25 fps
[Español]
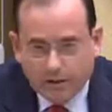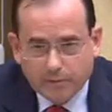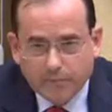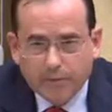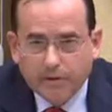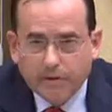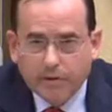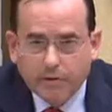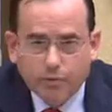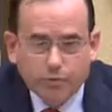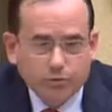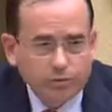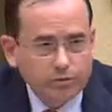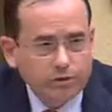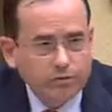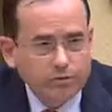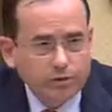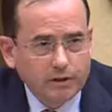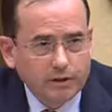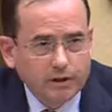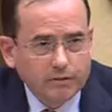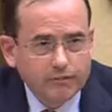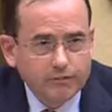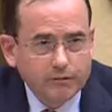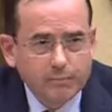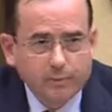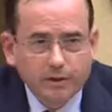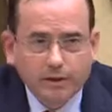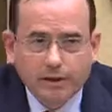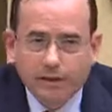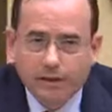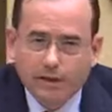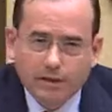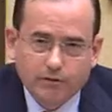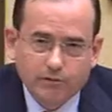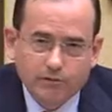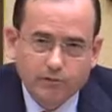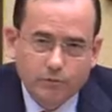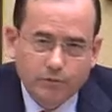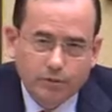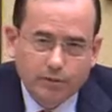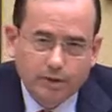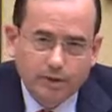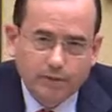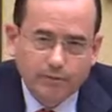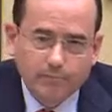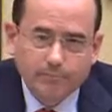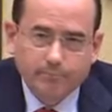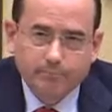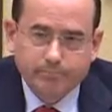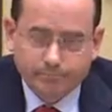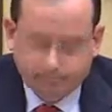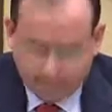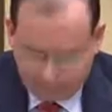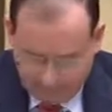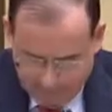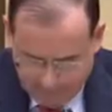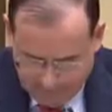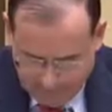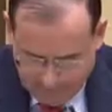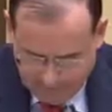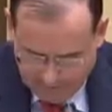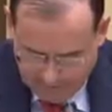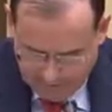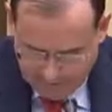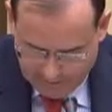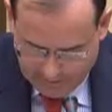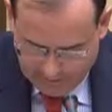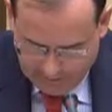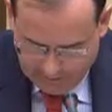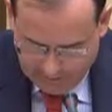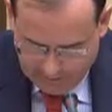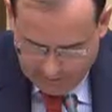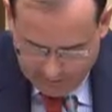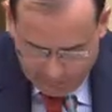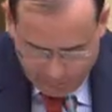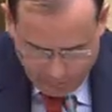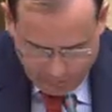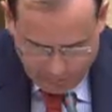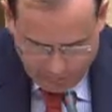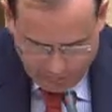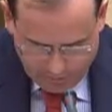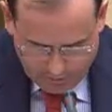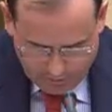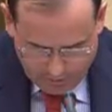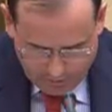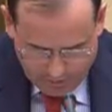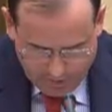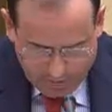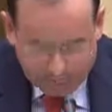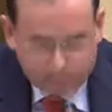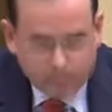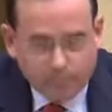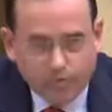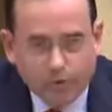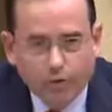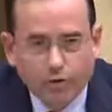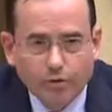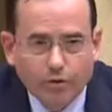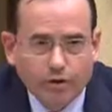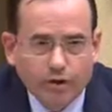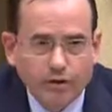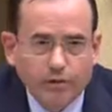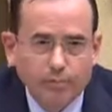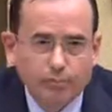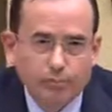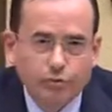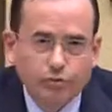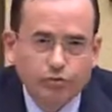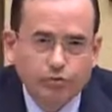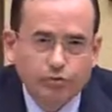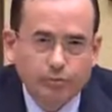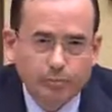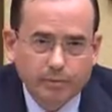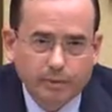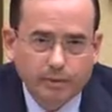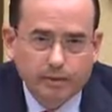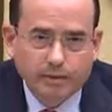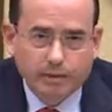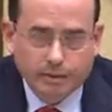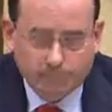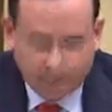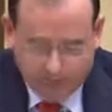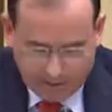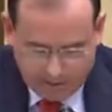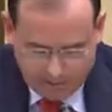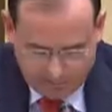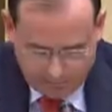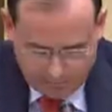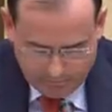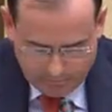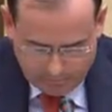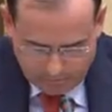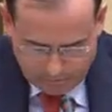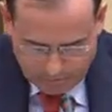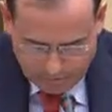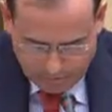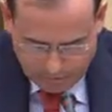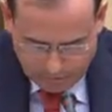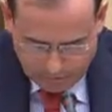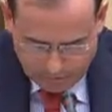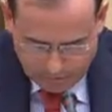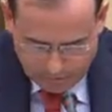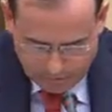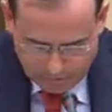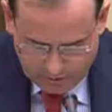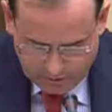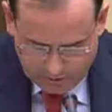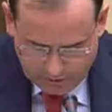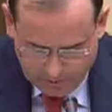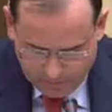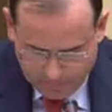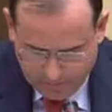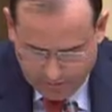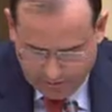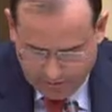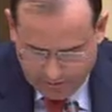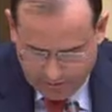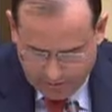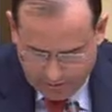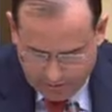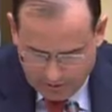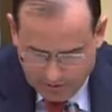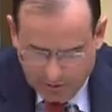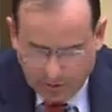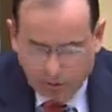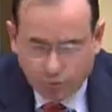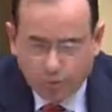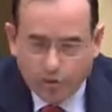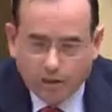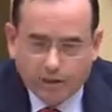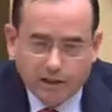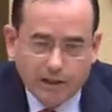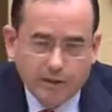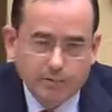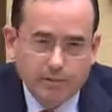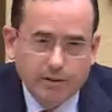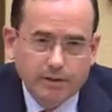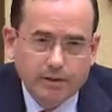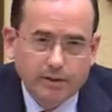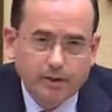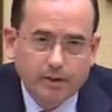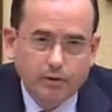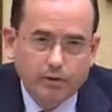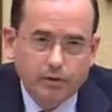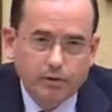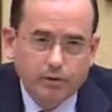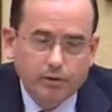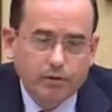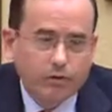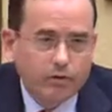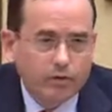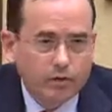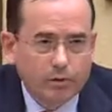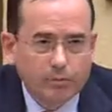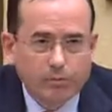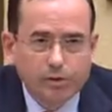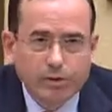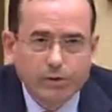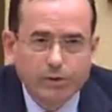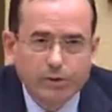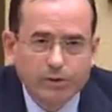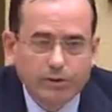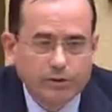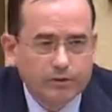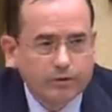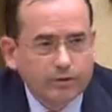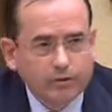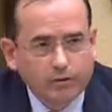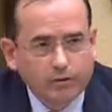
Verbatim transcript: el clima de acuerdo entre la familia y la escuela, que puede mejorar mucho para trabajar en más sintonía. Luego el clima de acuerdo y colaboración